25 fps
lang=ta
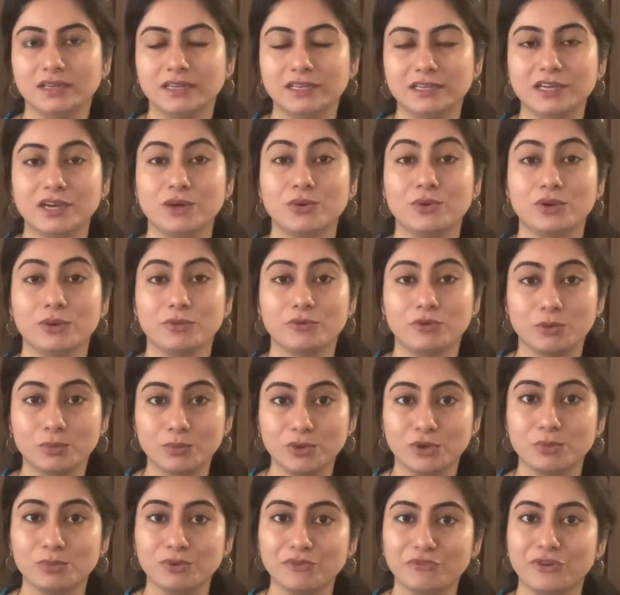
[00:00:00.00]
இந்தியாவோட
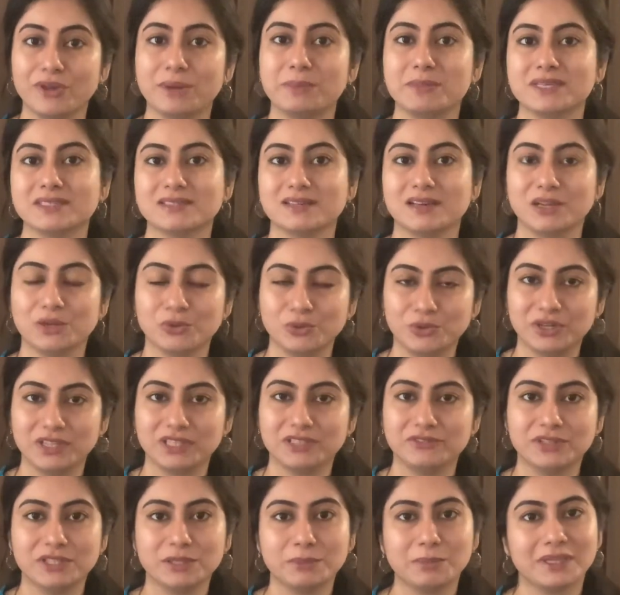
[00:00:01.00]
ரொம்ப ரொம்ப ஃபேமஸான ஒரு
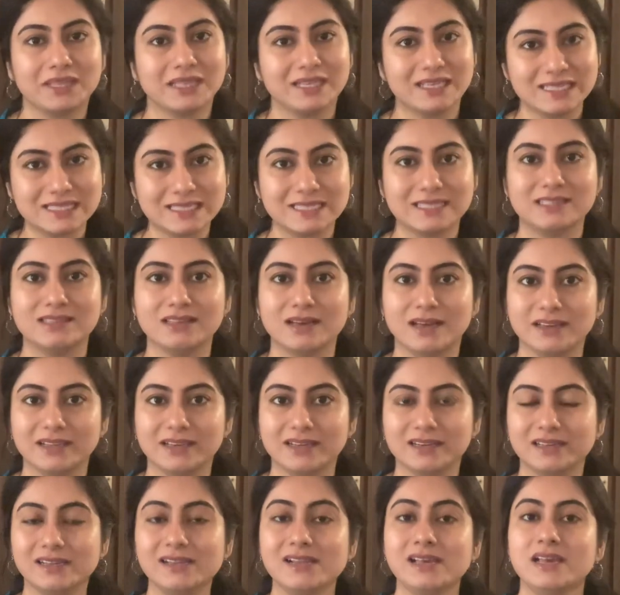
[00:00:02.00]
இது வந்து பார்த்தீங்கன்னா
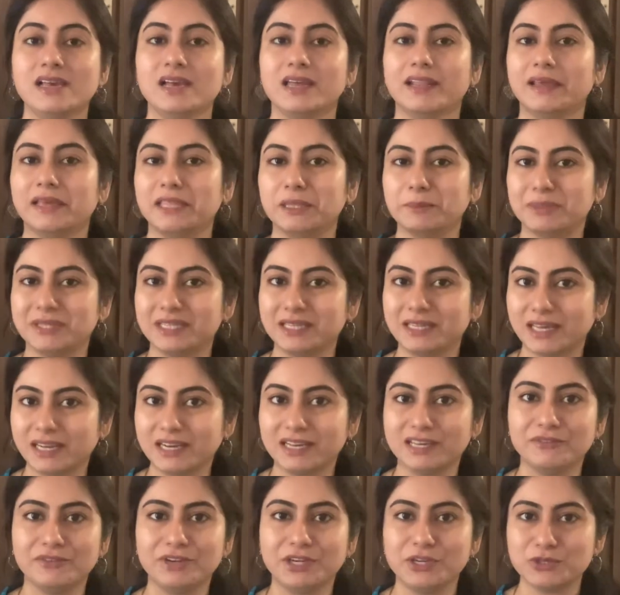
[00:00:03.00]
சிறுதானியங்கள் நான் இதை பற்றி
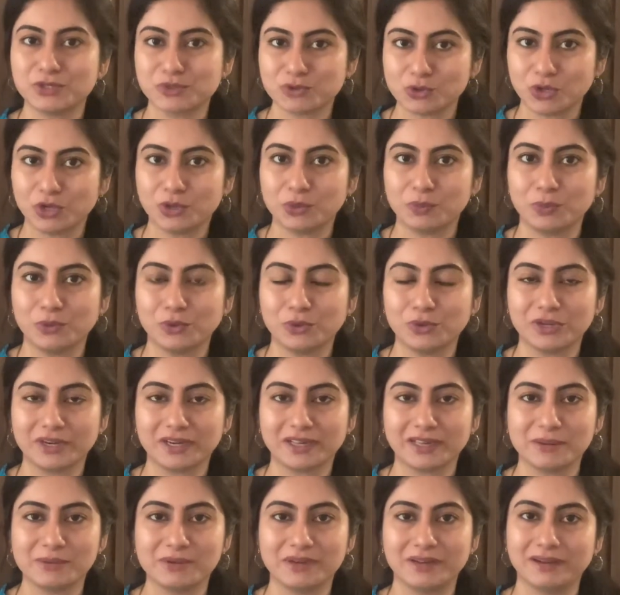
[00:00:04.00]
நிறைய வீடியோஸ் உங்களுக்கு
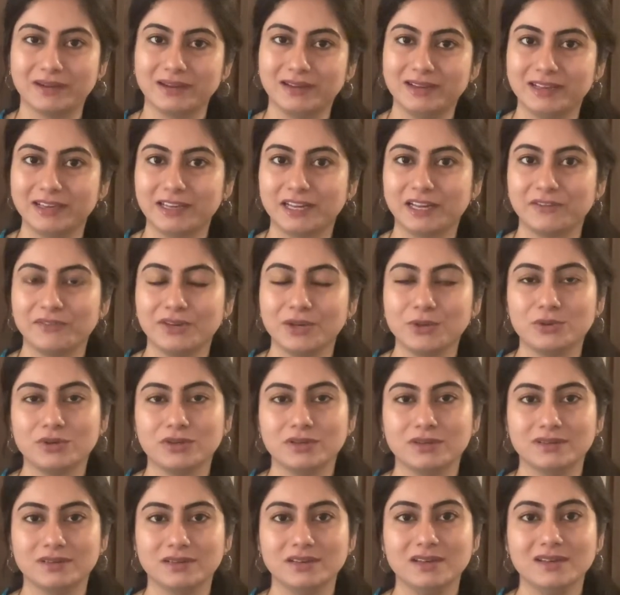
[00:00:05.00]
போட்டிருக்கேன் ஏர்லியராகவே ஒரு